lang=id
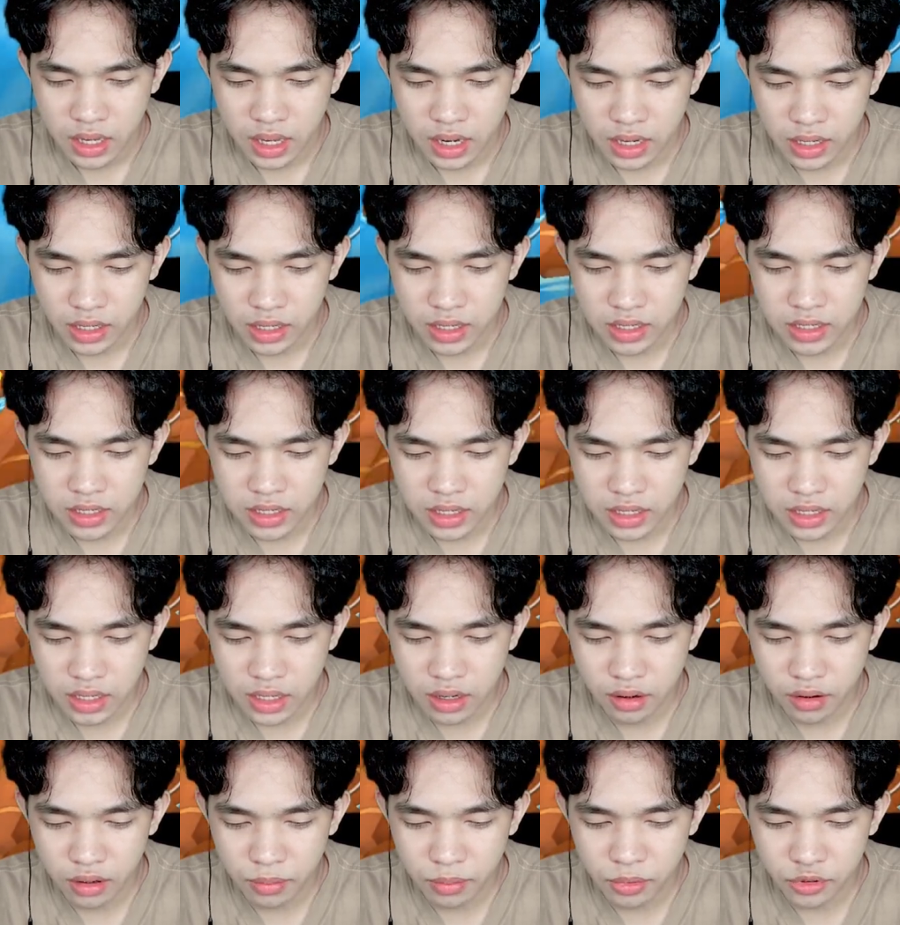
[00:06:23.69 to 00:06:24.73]
karena di
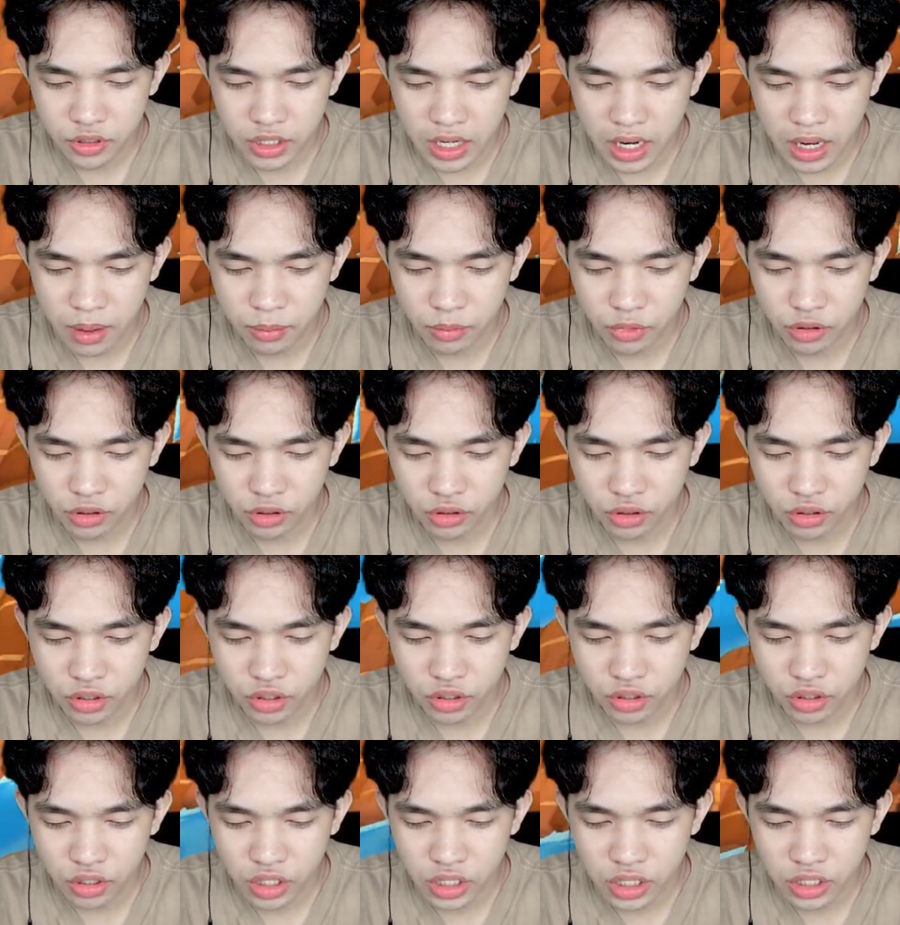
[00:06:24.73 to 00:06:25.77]
sini kalau punya emot
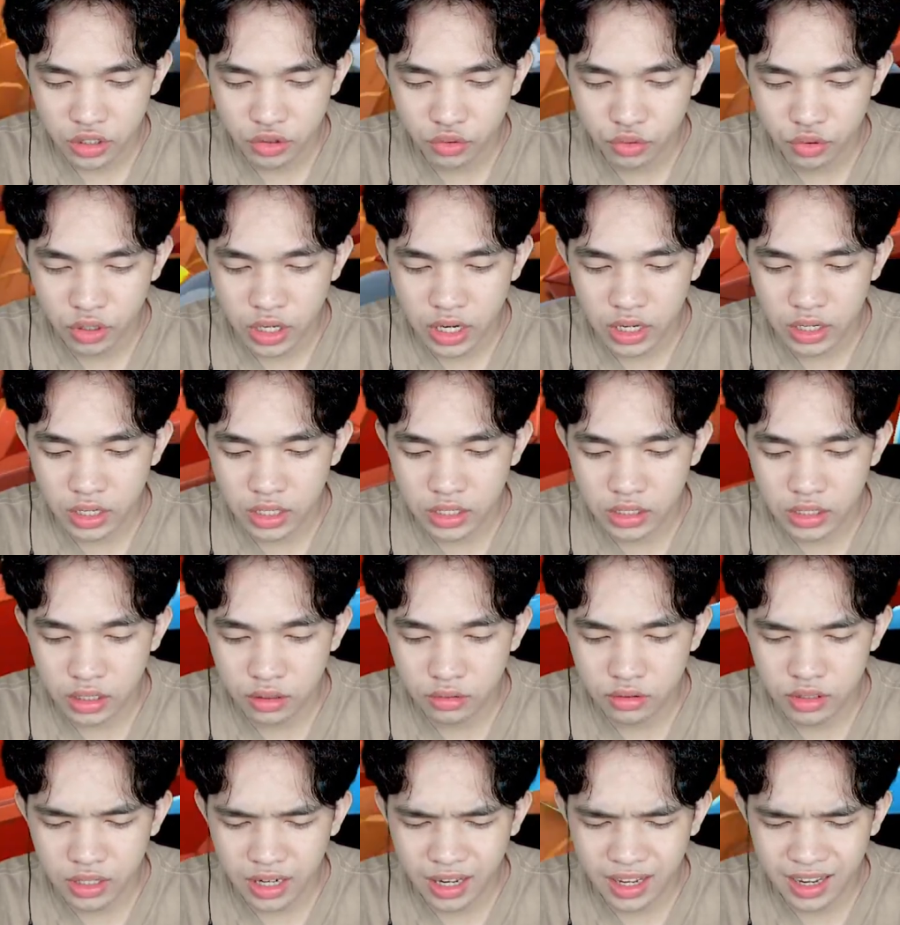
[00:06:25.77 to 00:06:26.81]
tonjok ini curang guys
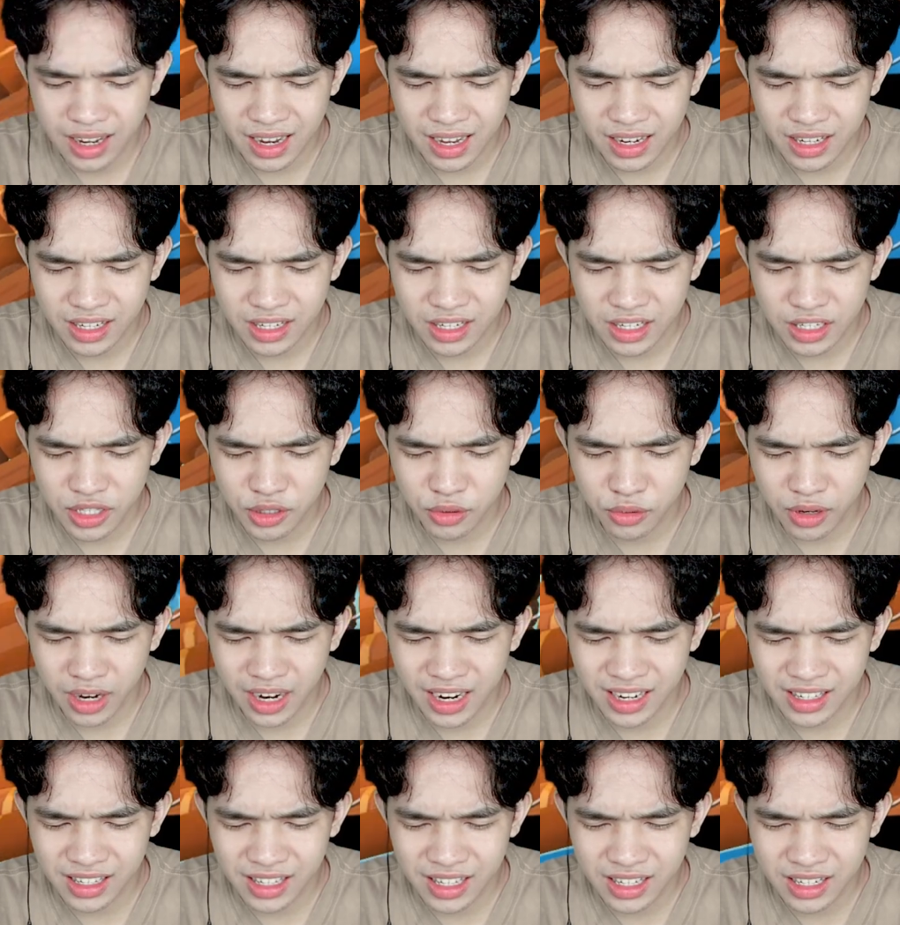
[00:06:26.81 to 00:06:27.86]
aku sering kali
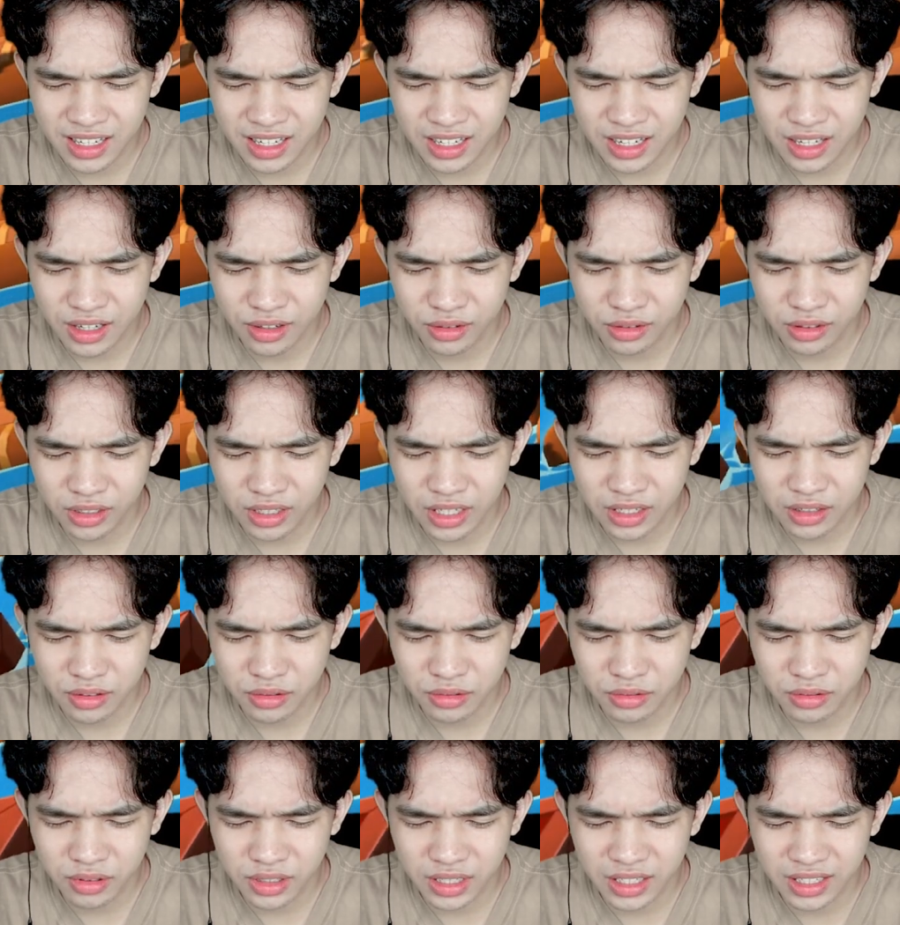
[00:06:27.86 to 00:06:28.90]
dicurangin jadi aku tidak
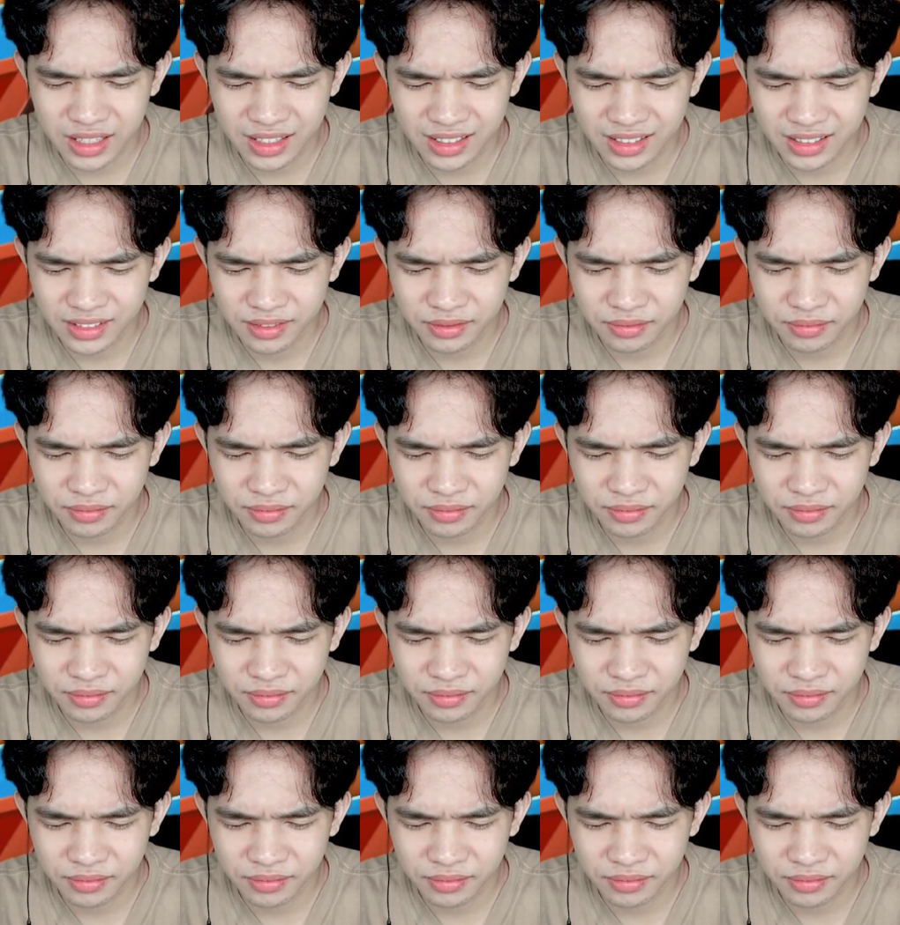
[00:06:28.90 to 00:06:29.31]
suka